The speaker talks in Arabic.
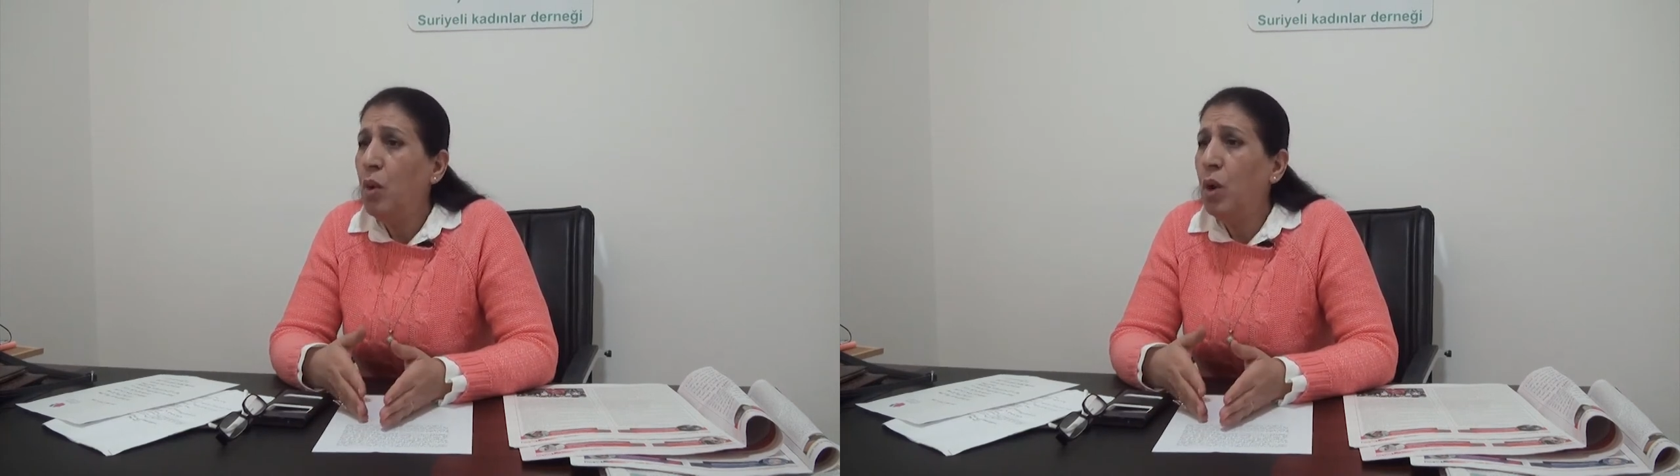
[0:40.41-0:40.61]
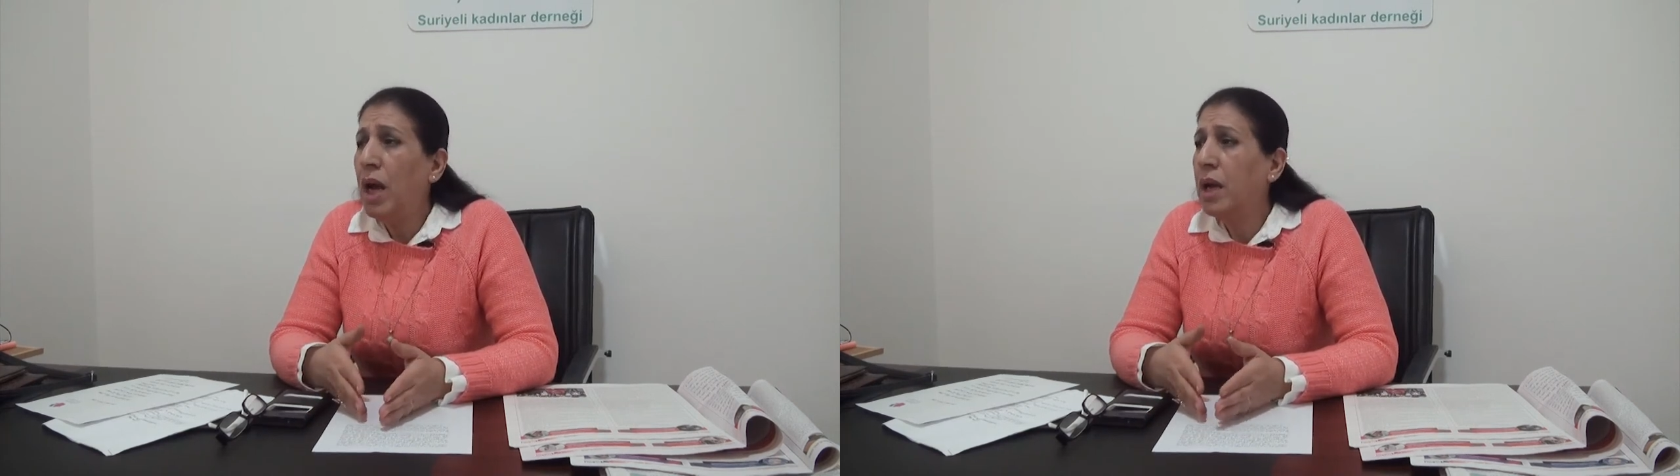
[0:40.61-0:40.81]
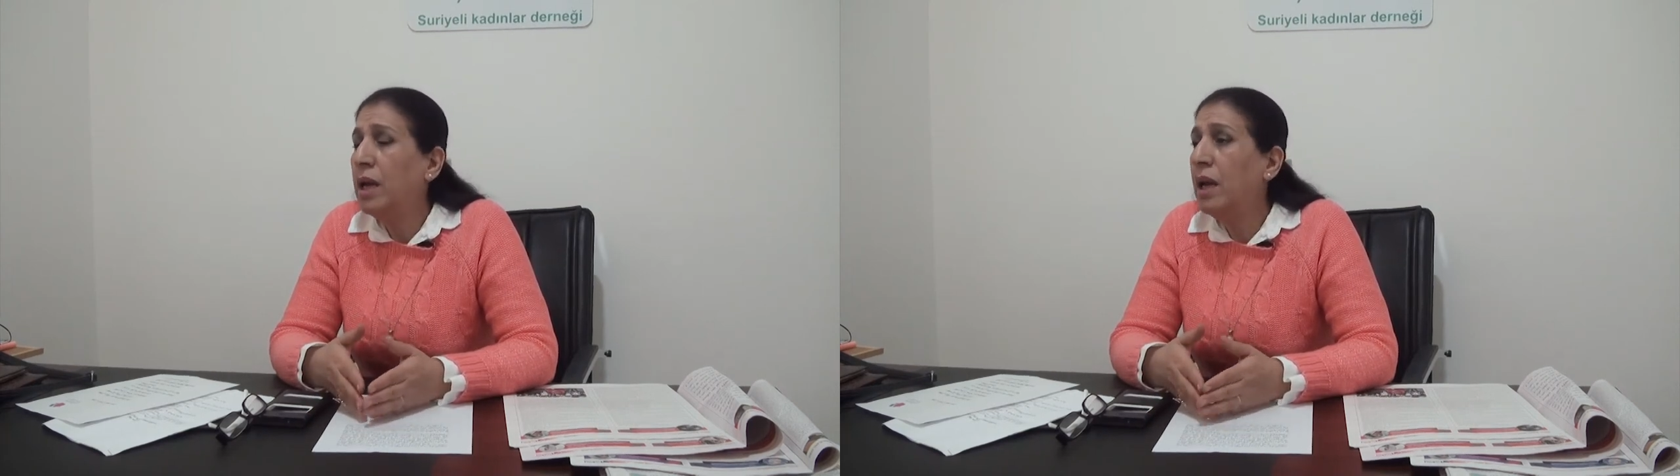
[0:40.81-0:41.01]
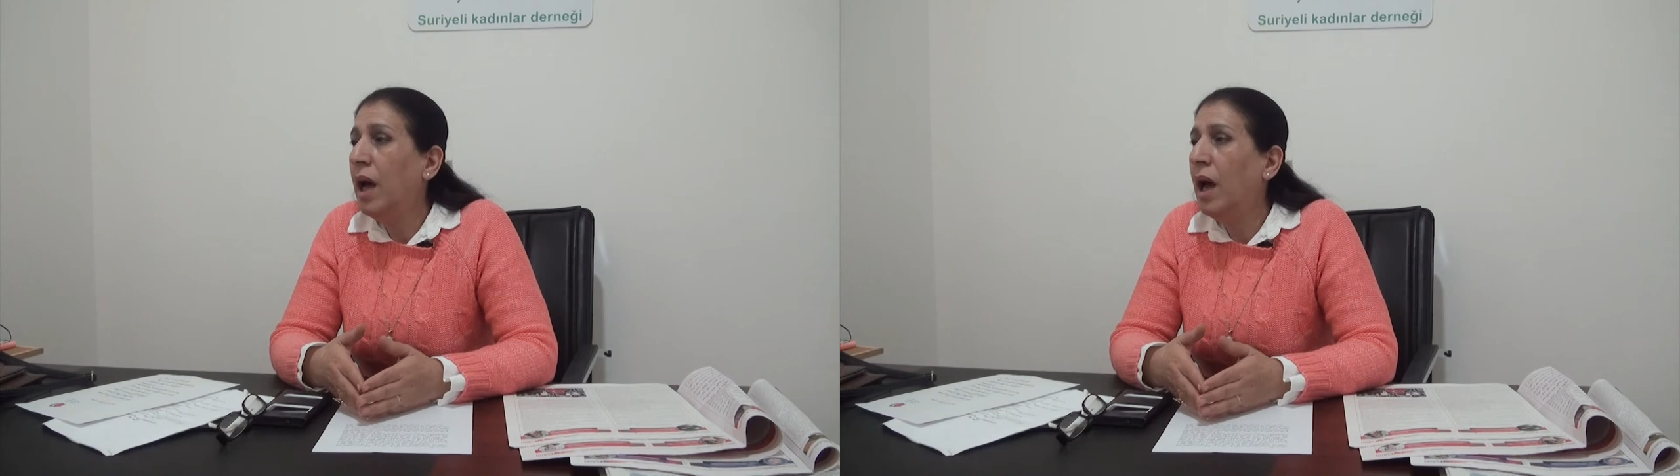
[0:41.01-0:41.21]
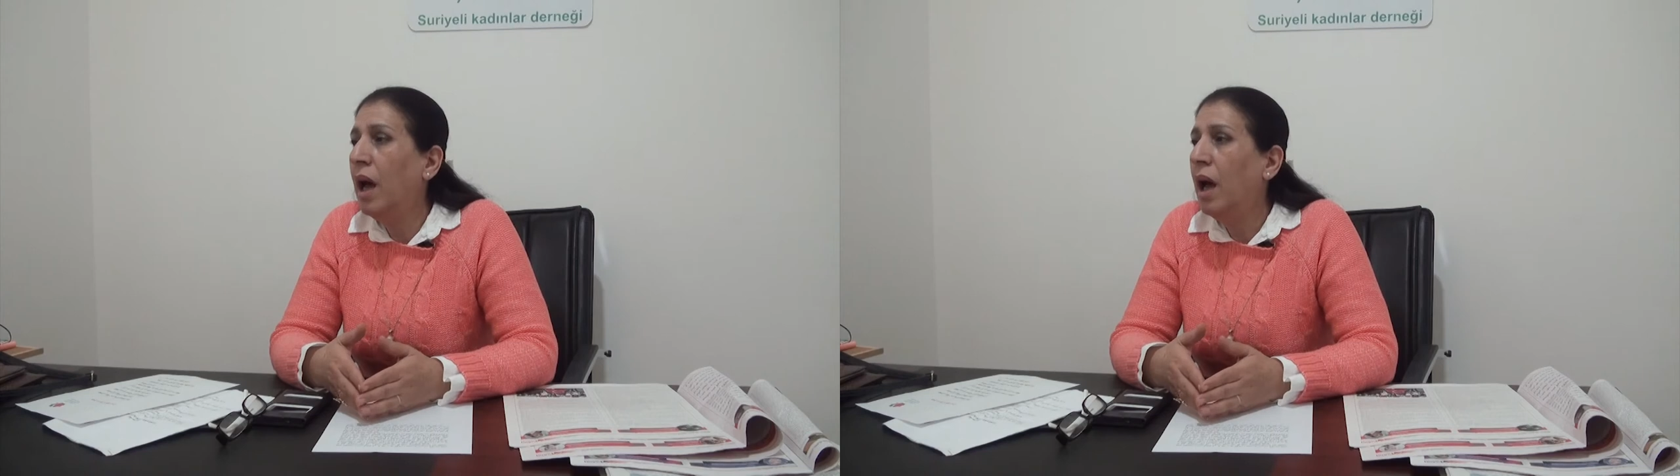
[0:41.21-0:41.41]

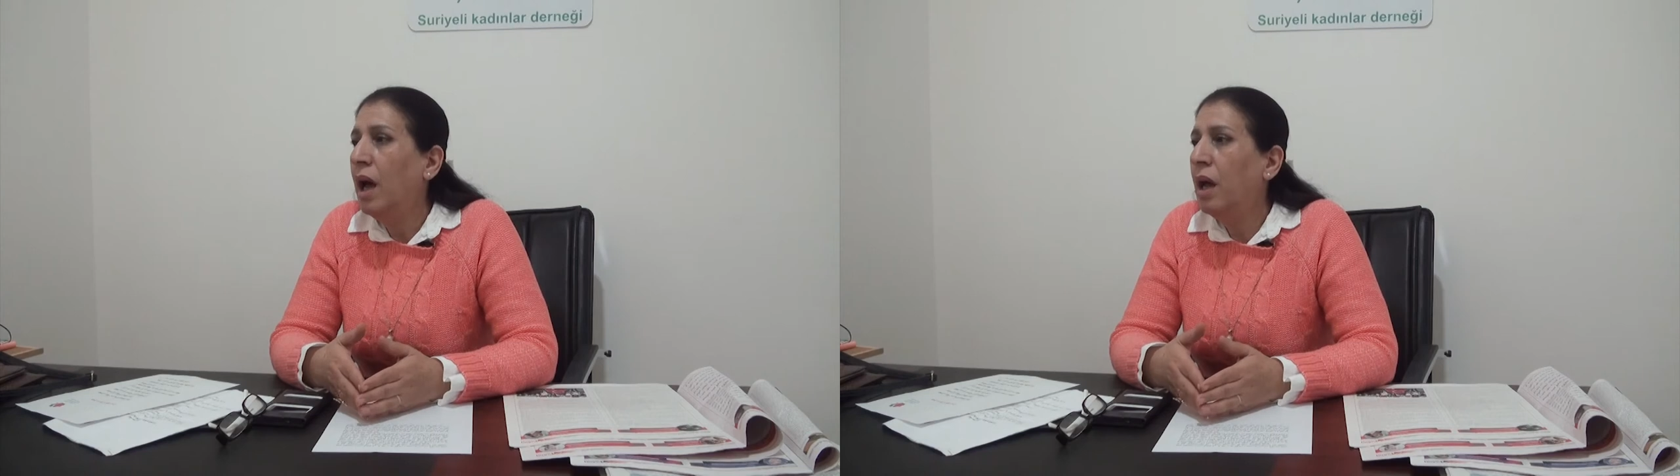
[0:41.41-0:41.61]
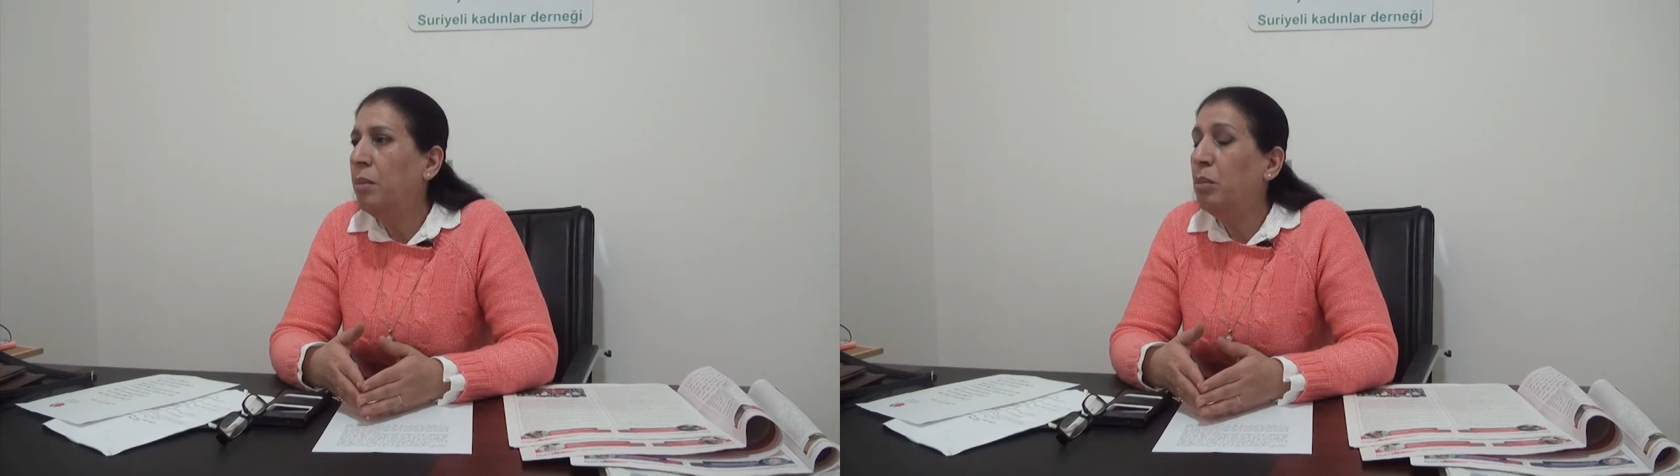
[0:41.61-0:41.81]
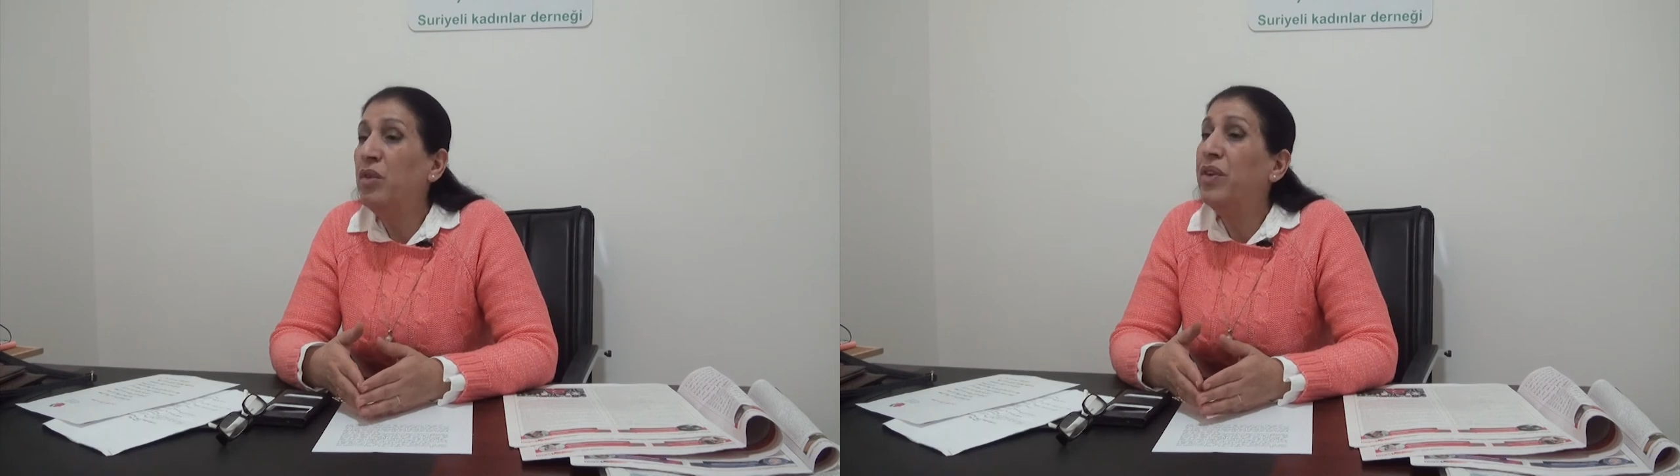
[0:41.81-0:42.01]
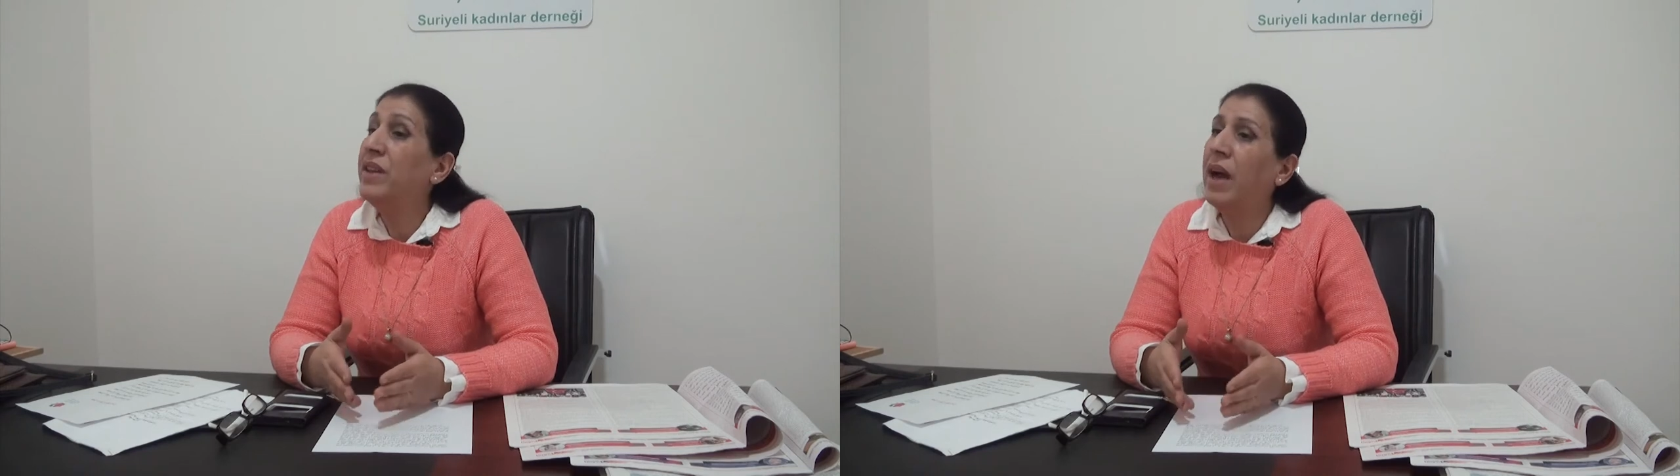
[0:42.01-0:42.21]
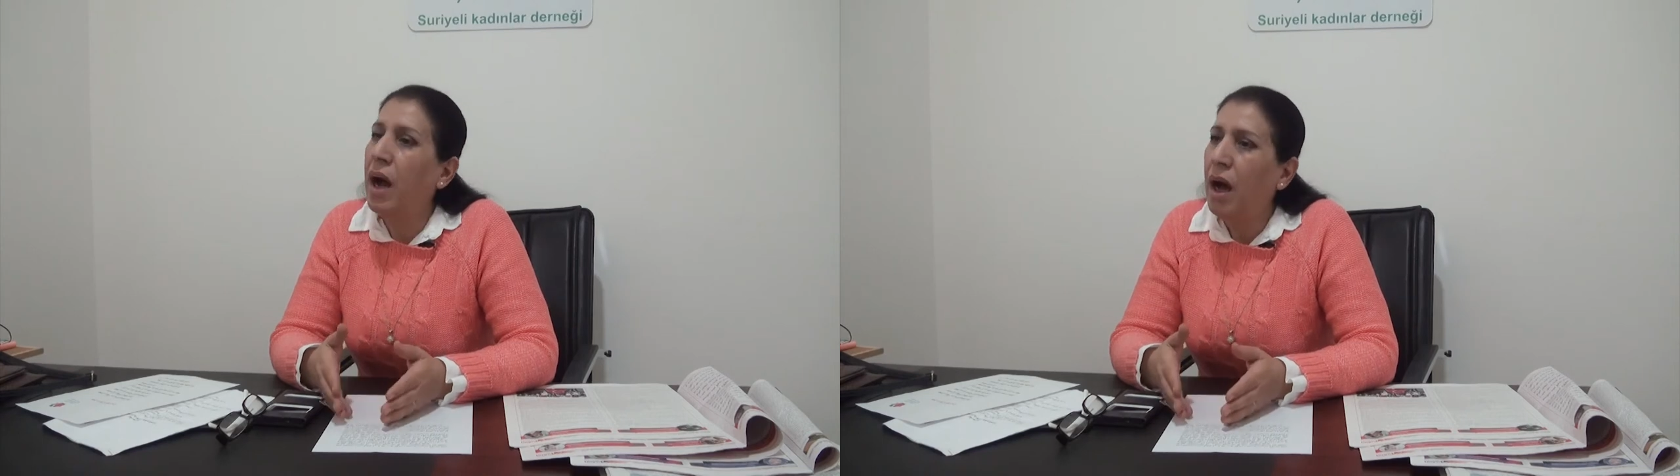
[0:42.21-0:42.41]
ولكنها
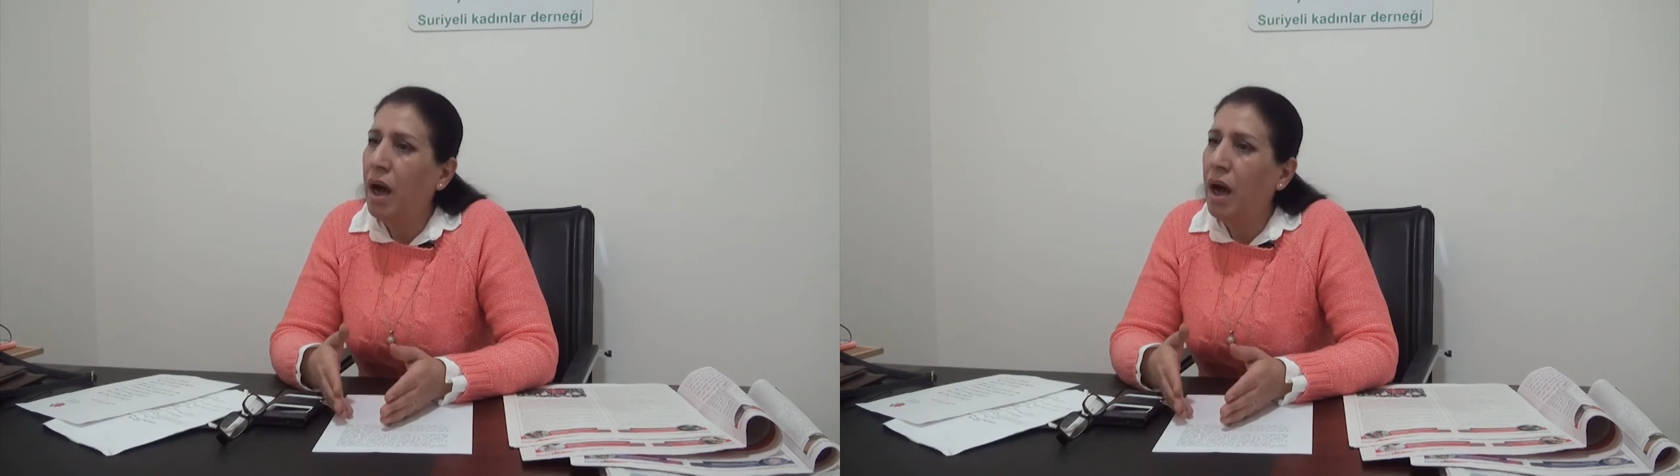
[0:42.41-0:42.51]
منفتحه